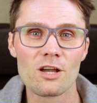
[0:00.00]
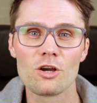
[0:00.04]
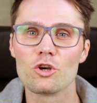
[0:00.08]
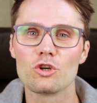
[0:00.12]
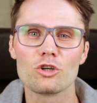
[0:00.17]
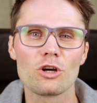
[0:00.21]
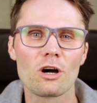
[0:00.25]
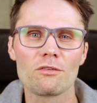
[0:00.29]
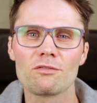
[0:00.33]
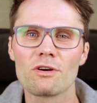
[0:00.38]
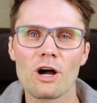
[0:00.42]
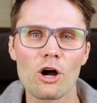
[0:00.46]

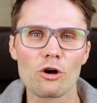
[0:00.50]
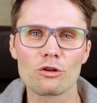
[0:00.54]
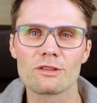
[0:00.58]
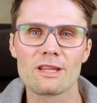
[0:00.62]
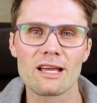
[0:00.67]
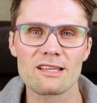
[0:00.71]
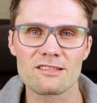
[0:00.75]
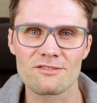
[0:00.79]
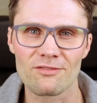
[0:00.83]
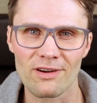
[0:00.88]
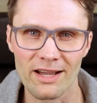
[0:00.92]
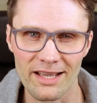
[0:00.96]
Ich hoffe, auch
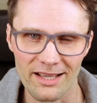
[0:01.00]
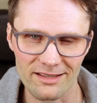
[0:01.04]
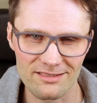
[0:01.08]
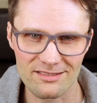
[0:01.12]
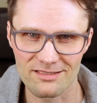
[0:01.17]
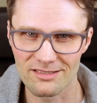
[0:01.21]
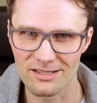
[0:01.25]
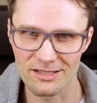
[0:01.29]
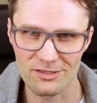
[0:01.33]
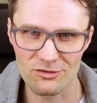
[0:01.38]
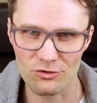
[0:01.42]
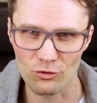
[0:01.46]
das war
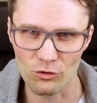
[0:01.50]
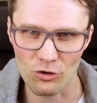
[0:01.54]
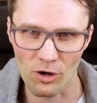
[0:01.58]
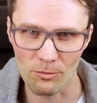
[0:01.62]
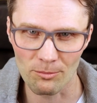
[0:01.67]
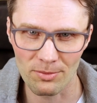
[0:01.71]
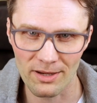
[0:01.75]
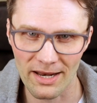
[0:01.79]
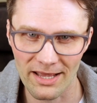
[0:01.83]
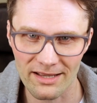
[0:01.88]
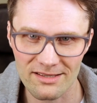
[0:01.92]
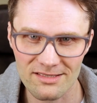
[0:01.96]
jetzt nicht zu
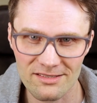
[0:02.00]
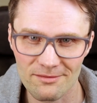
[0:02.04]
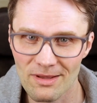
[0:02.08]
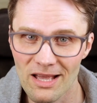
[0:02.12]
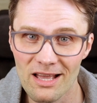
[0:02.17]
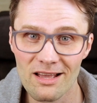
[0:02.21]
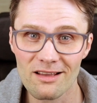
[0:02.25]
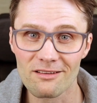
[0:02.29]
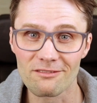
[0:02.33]
komplex.